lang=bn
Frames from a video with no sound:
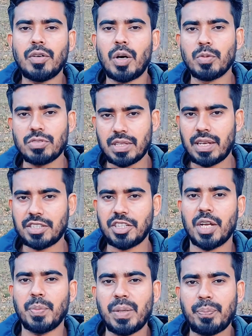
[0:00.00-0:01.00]
অবস্থা
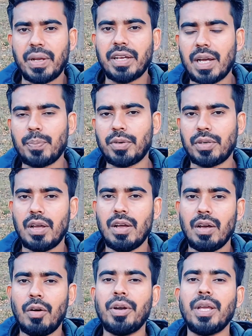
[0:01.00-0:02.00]
সার্বিক প্রেক্ষাপট
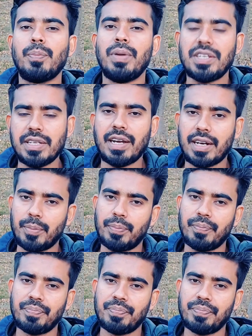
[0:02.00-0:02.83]
অনেক বেশি খারাপ